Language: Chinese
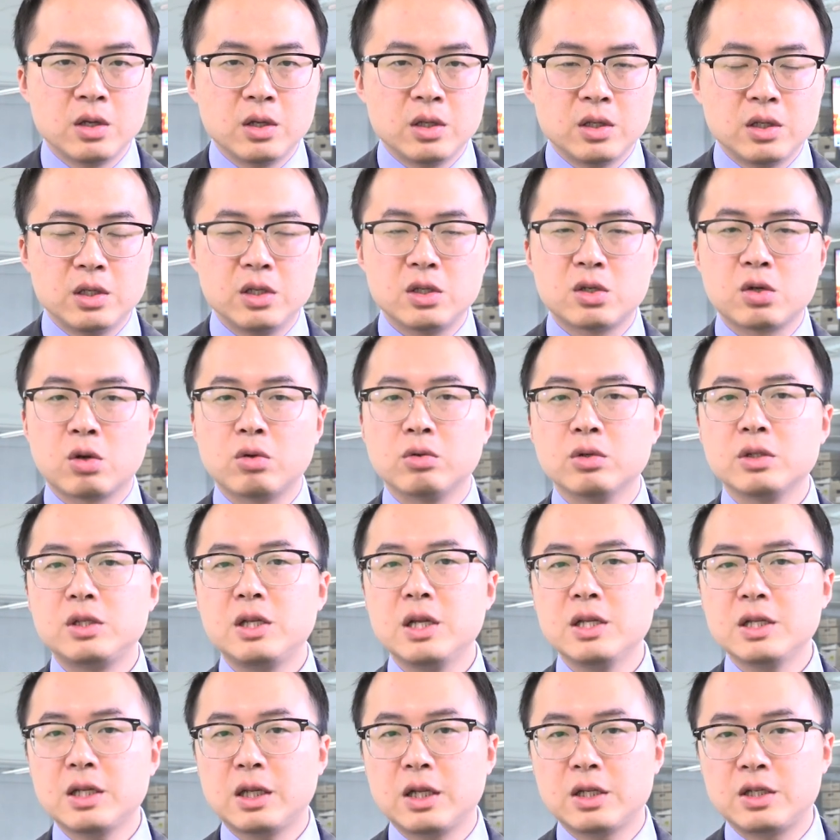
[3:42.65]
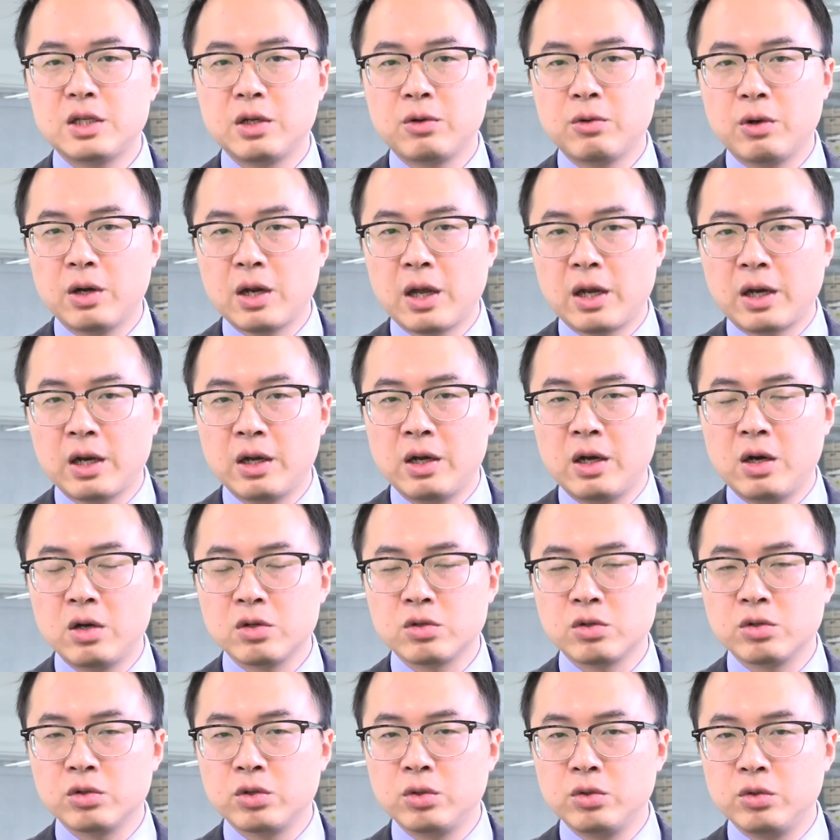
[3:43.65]
以从现在的情况来看，澳
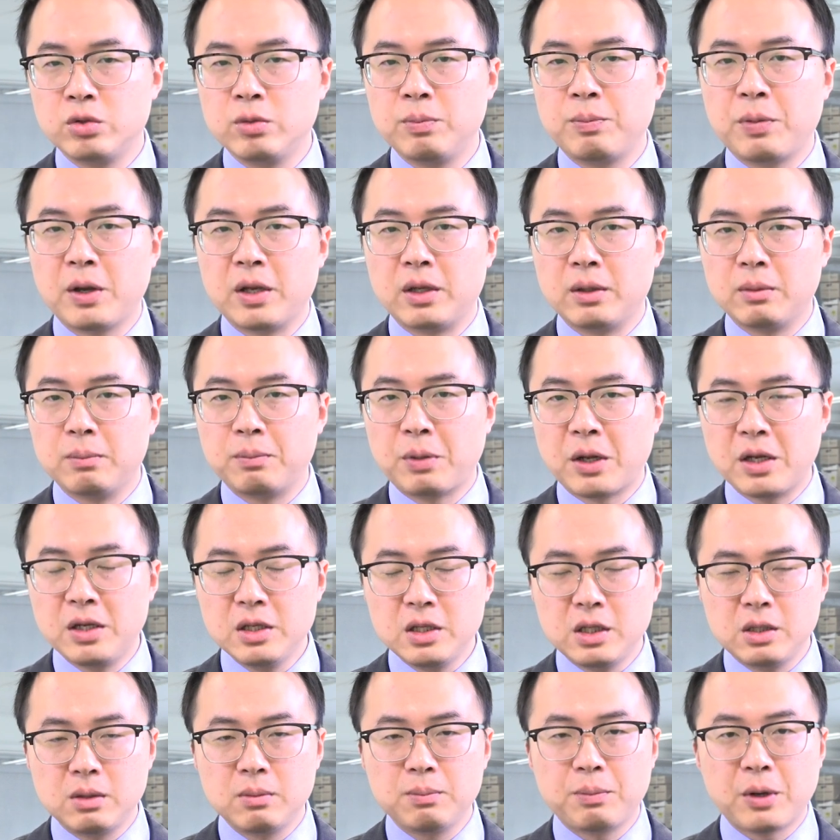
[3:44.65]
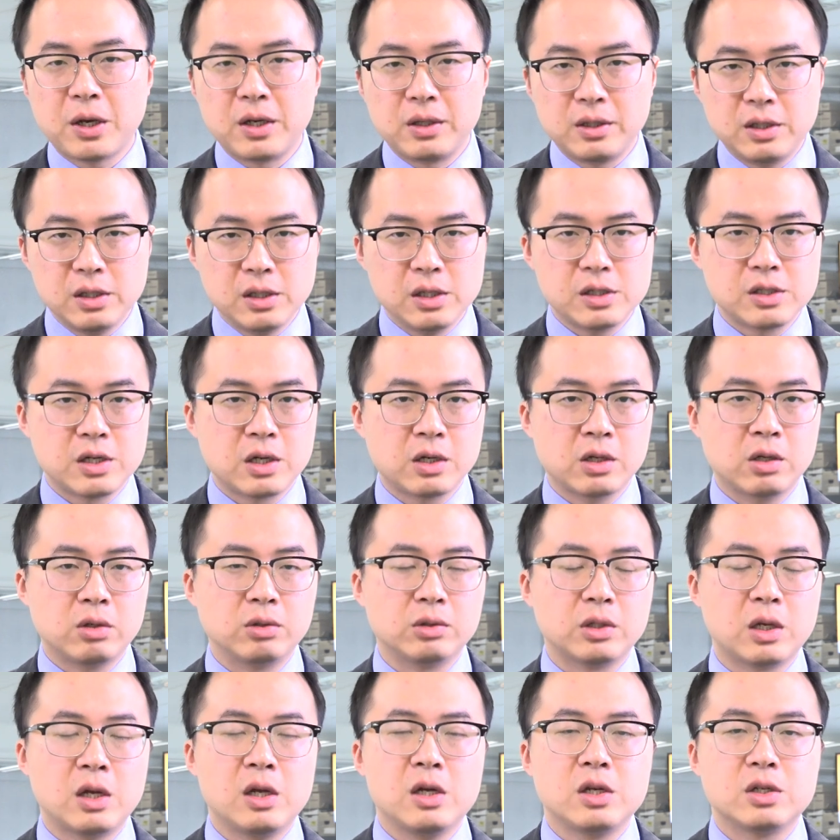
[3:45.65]
洲由于本本本地的人口
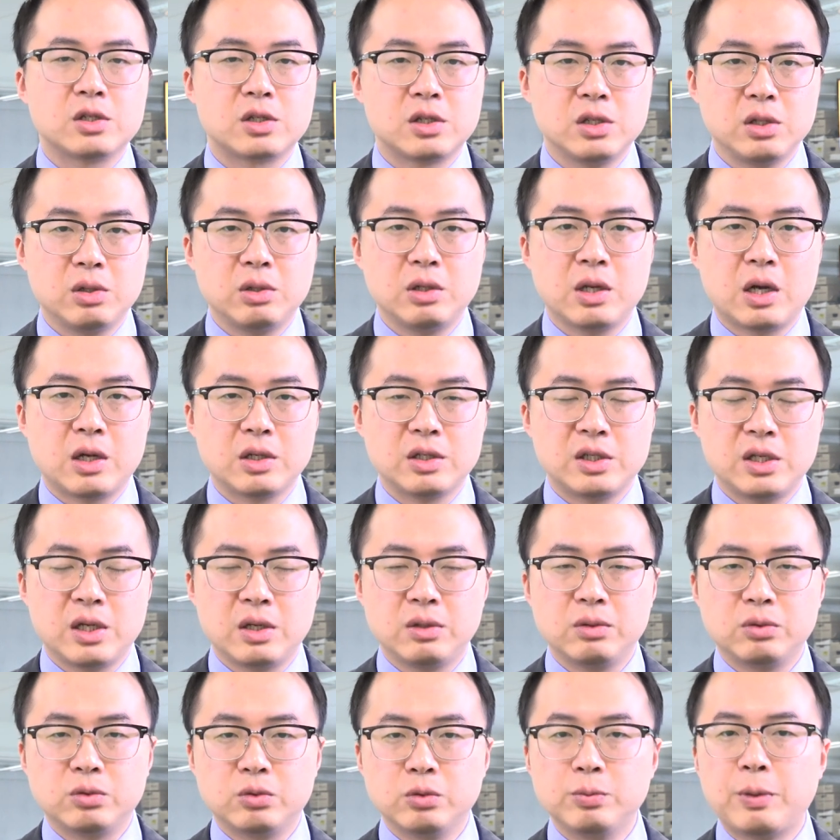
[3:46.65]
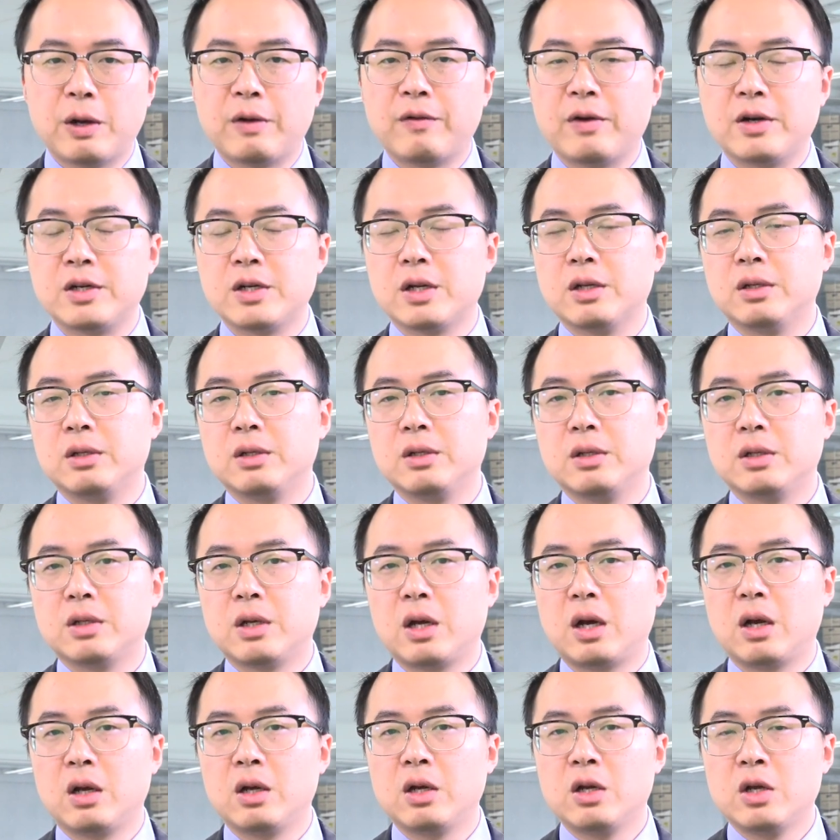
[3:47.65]
呢只有两千五百万人
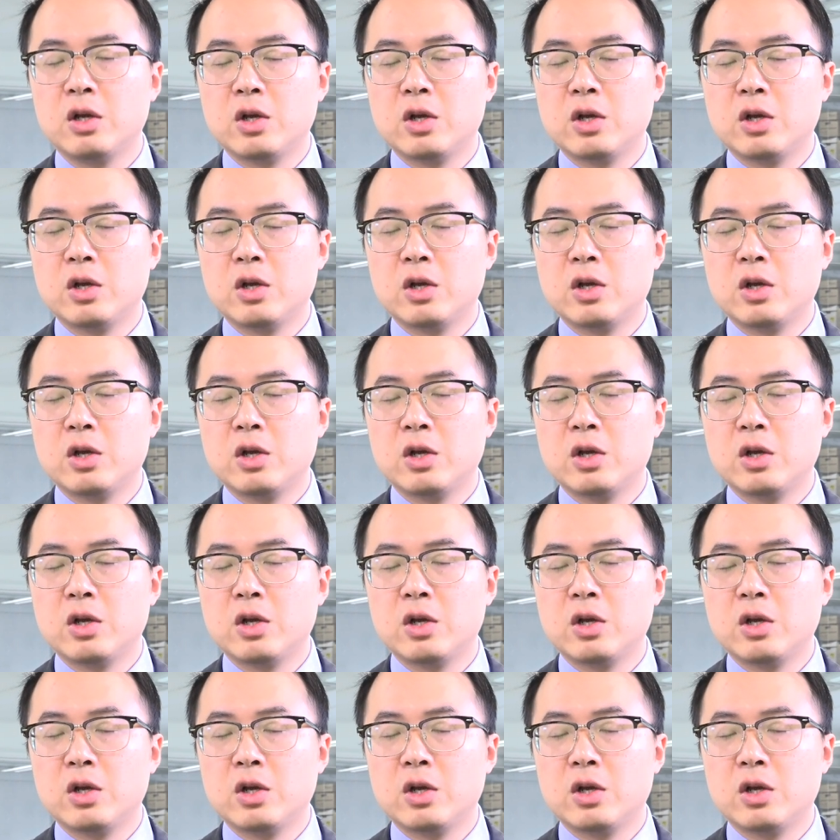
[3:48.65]
啊，